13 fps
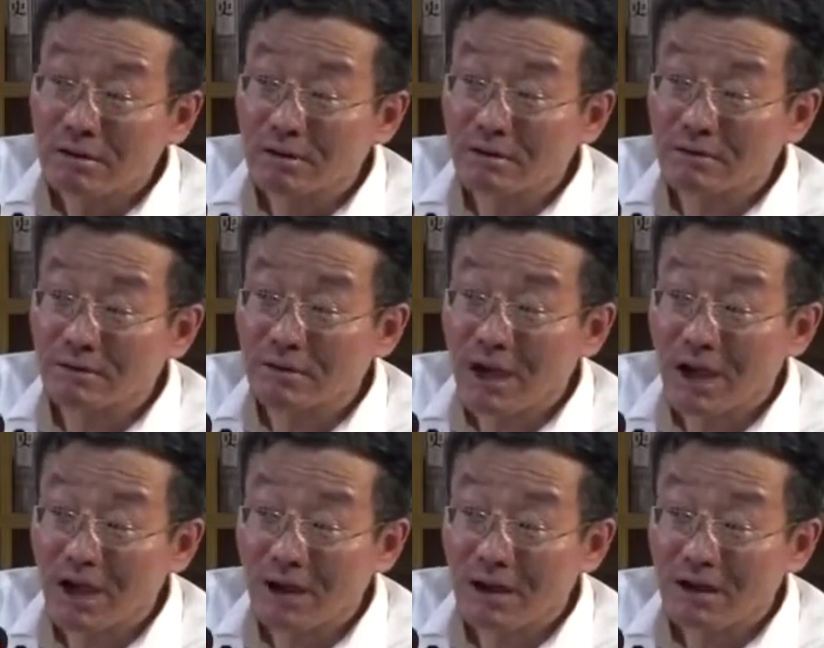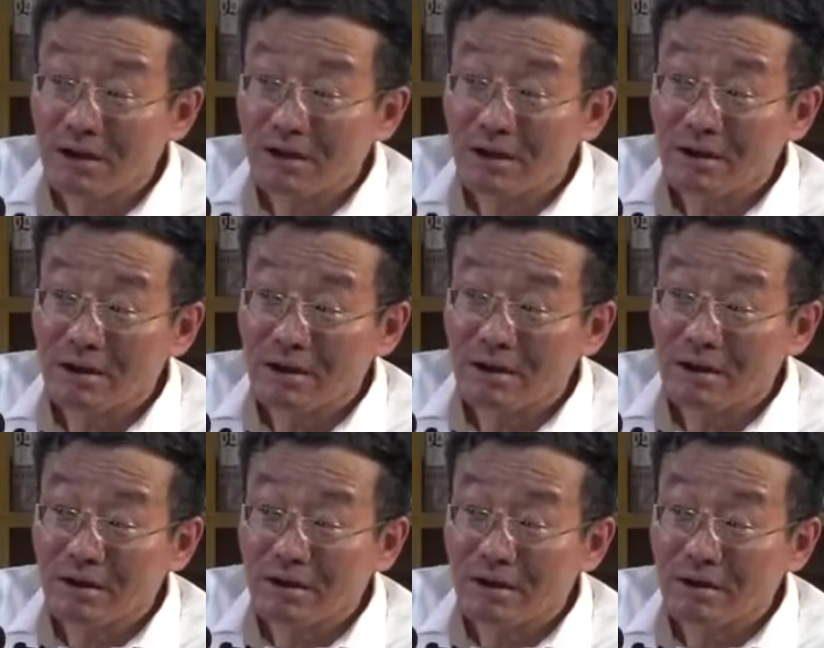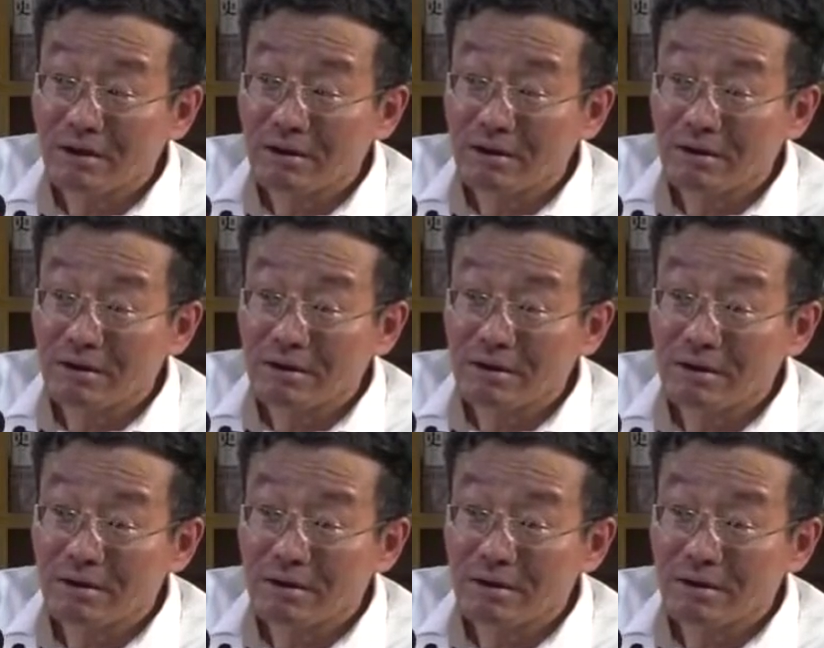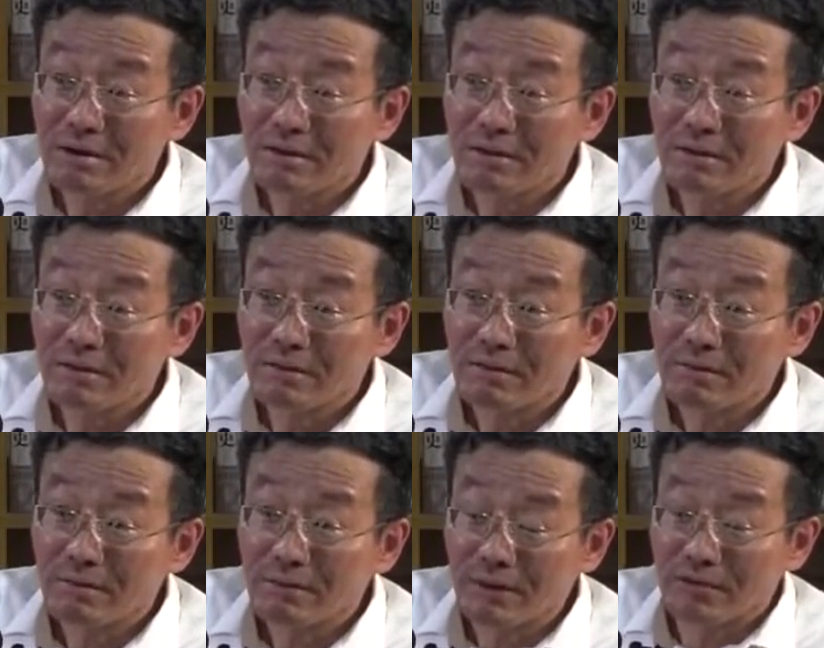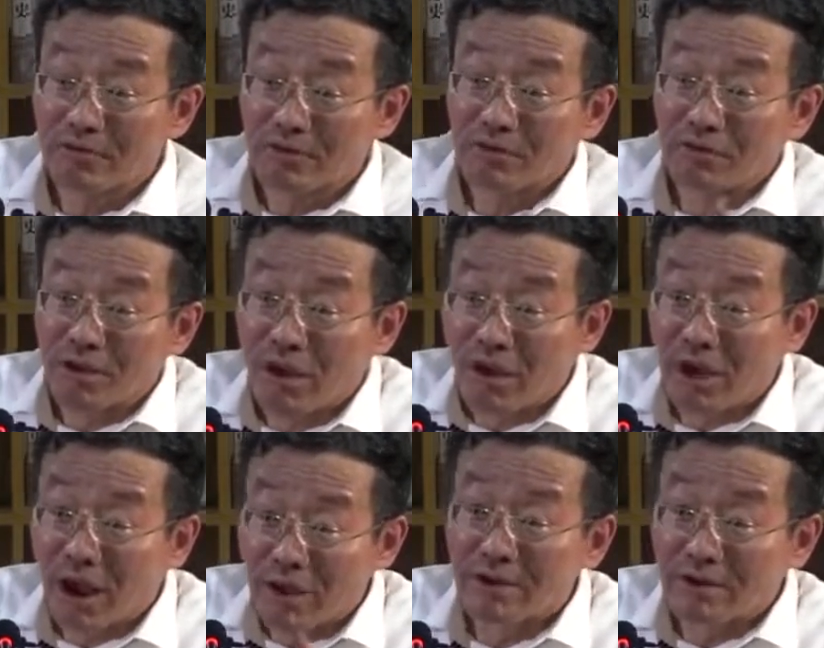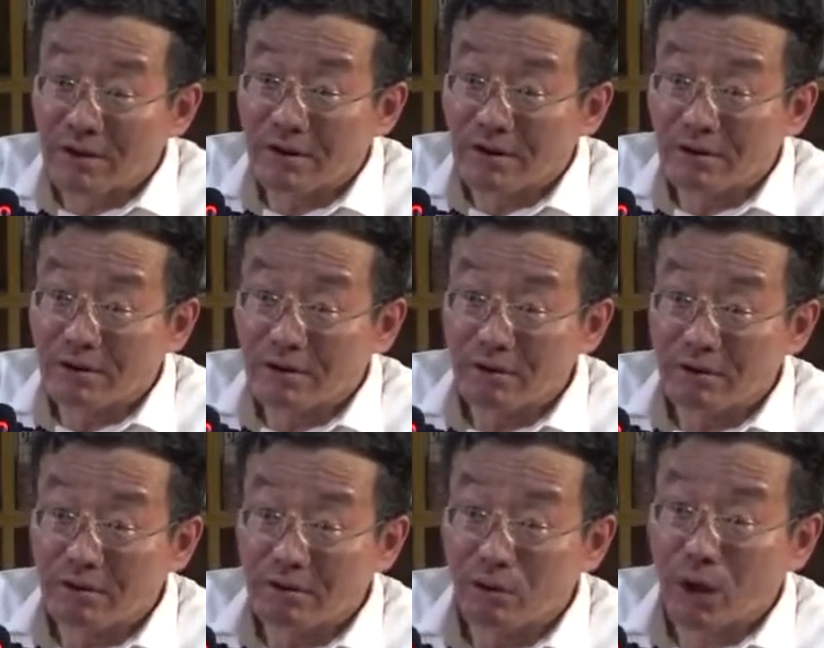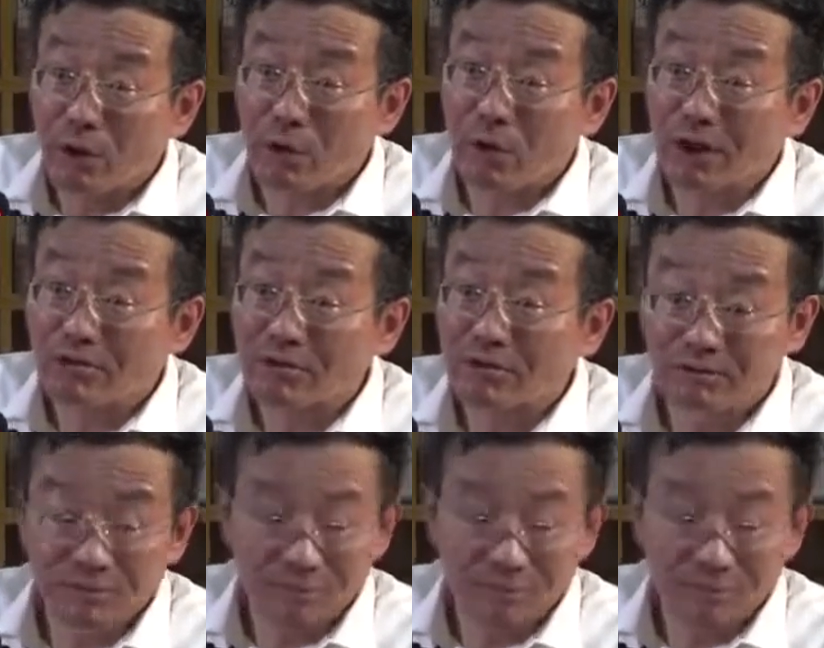为什么？你这法司法体系，这是一，还有一个外汇管制。